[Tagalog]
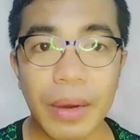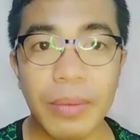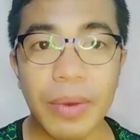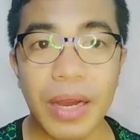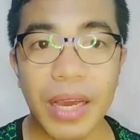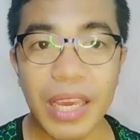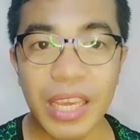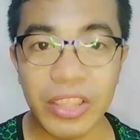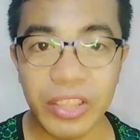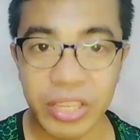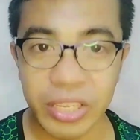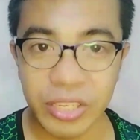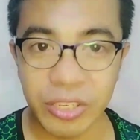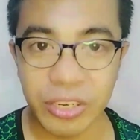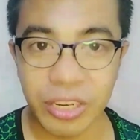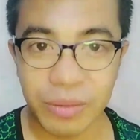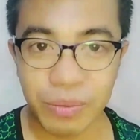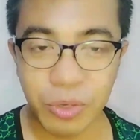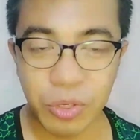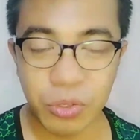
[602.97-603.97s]
mga edition
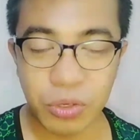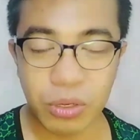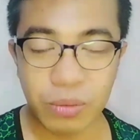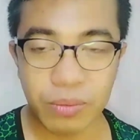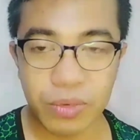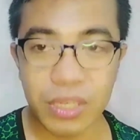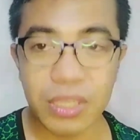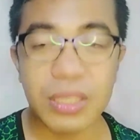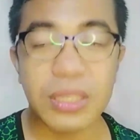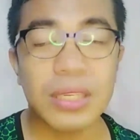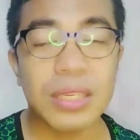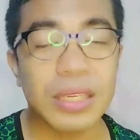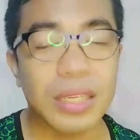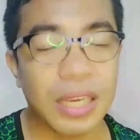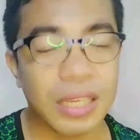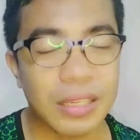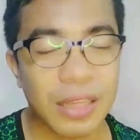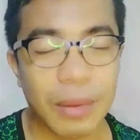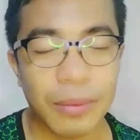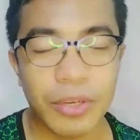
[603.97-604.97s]
ng Mission Universe
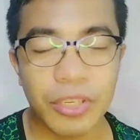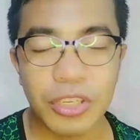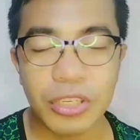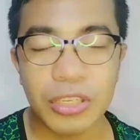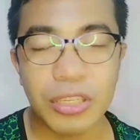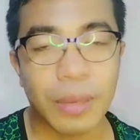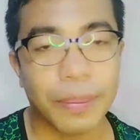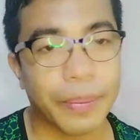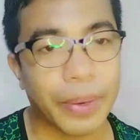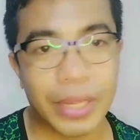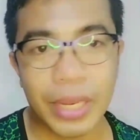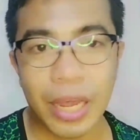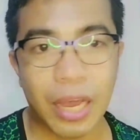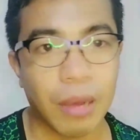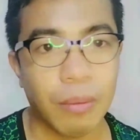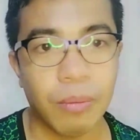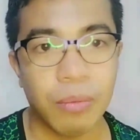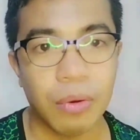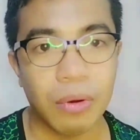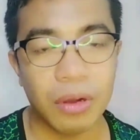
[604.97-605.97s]
kasama siya sa
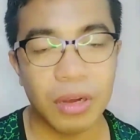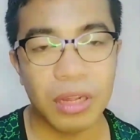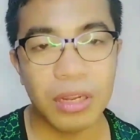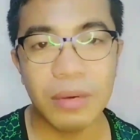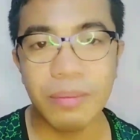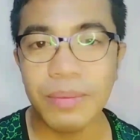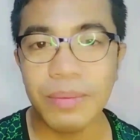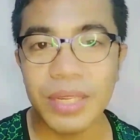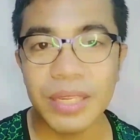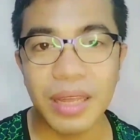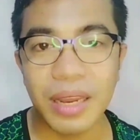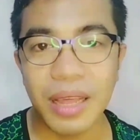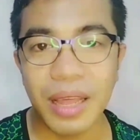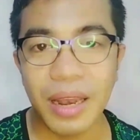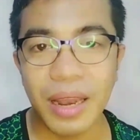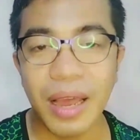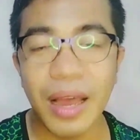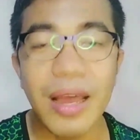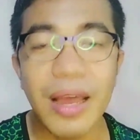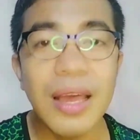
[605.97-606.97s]
pinakabongga ng
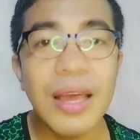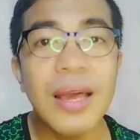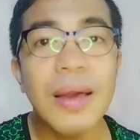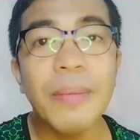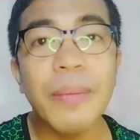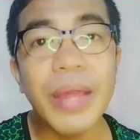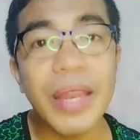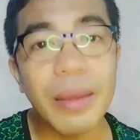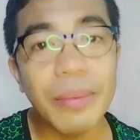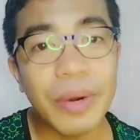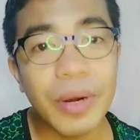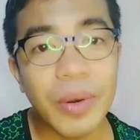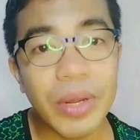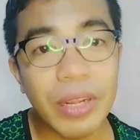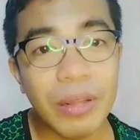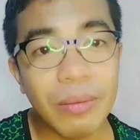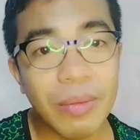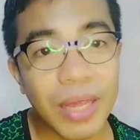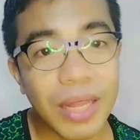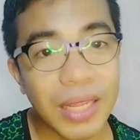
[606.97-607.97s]
pasarela. My number one
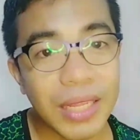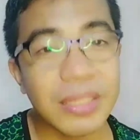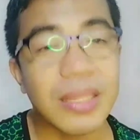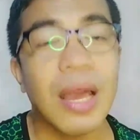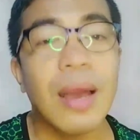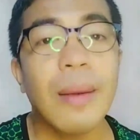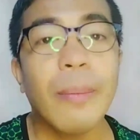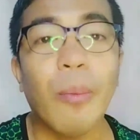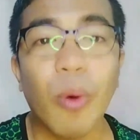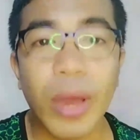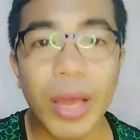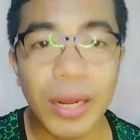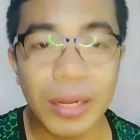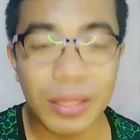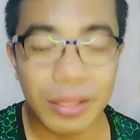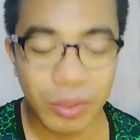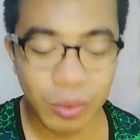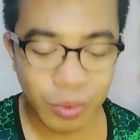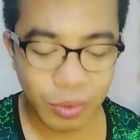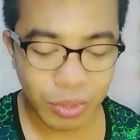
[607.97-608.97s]
in my list,
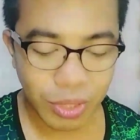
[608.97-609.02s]
Puerto